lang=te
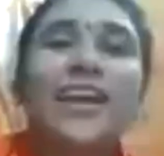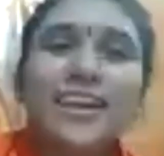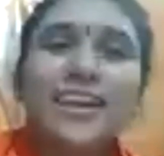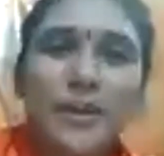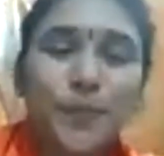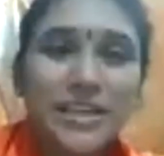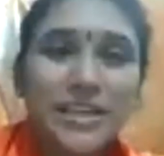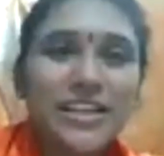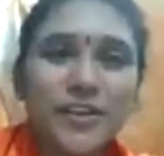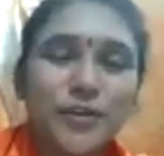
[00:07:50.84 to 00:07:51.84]
ఎప్పుడైతే
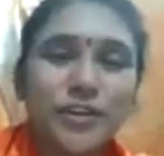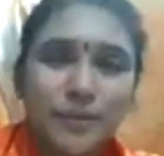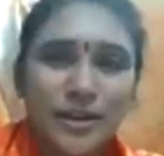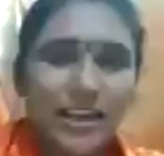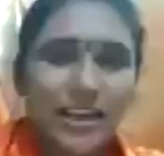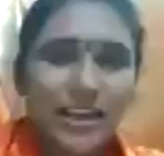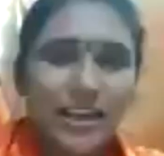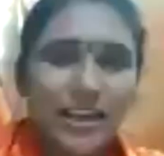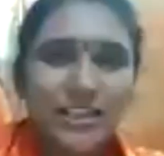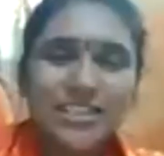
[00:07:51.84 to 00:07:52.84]
శివుడు డమరకాన్ని
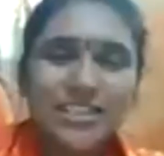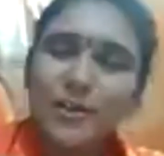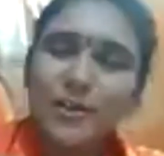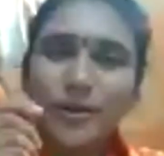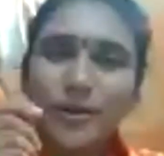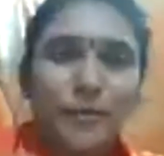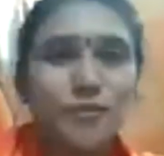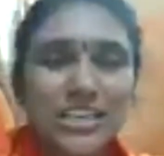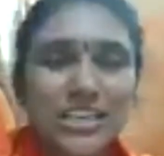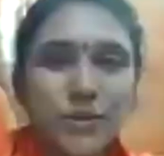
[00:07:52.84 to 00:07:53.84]
మోగించాడో అప్పుడు
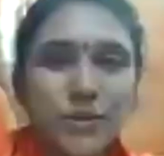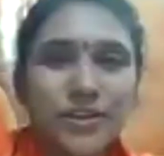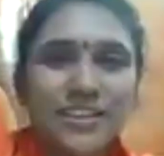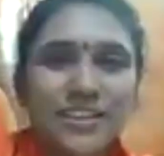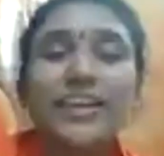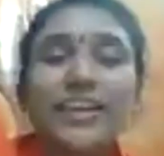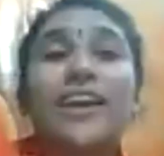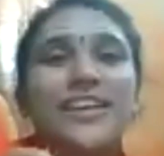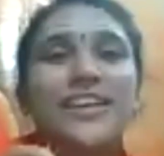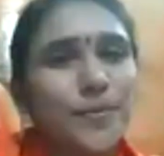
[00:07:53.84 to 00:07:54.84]
వర్షం కురిసింది
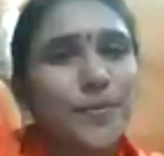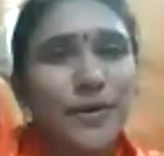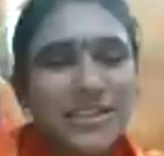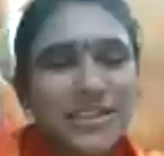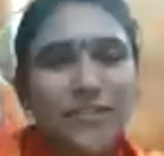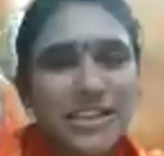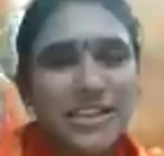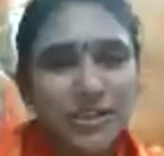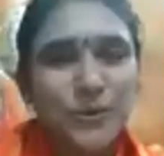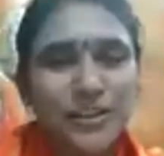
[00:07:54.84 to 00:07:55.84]
ఎప్పుడైతే వర్షం
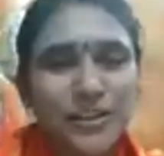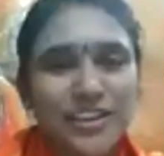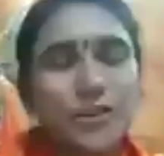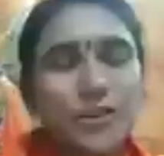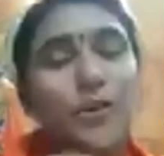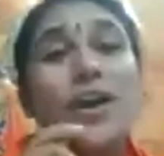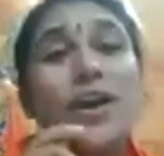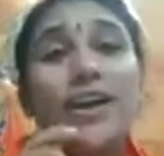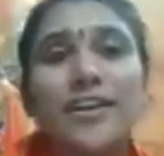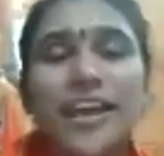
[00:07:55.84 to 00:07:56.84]
కురిసిందో
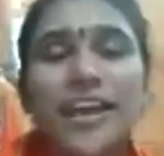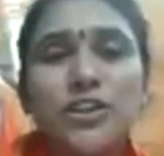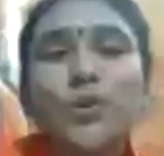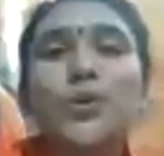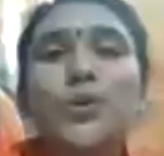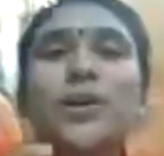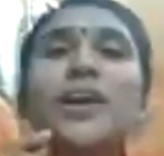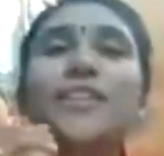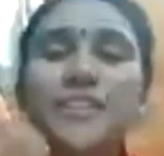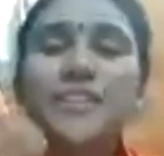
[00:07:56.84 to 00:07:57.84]
రైతు
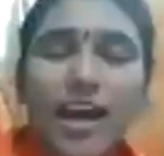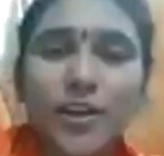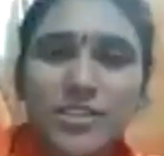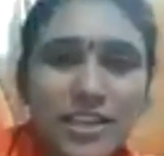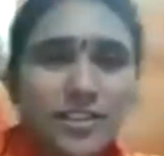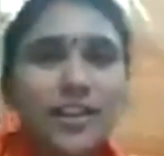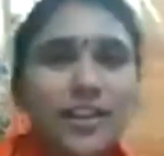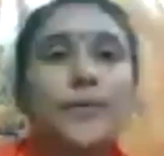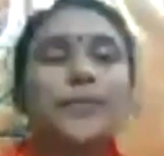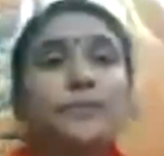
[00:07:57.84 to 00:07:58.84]
తాను చేసిన
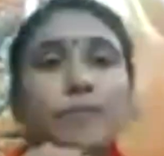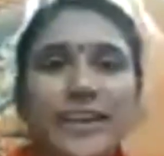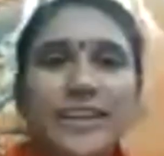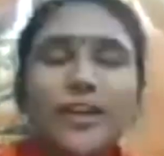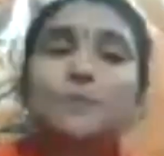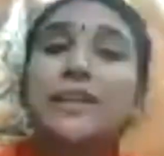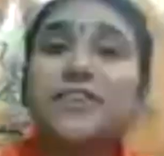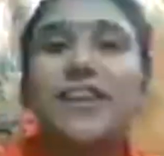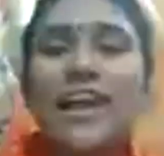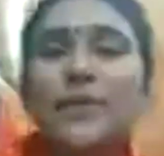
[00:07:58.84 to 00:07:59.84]
పనికి
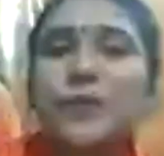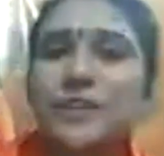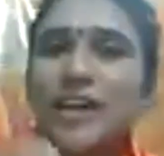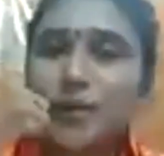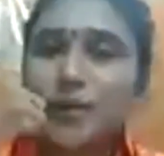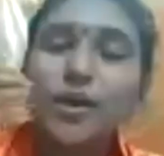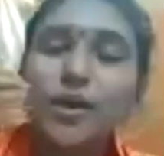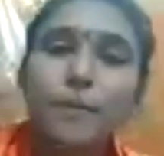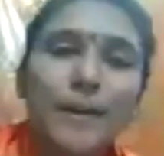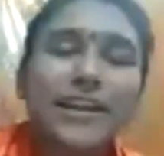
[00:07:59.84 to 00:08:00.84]
ప్రతిఫలాన్ని పొందాడు
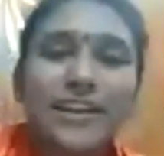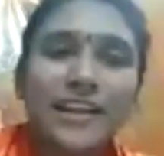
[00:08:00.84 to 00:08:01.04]
పంట అంత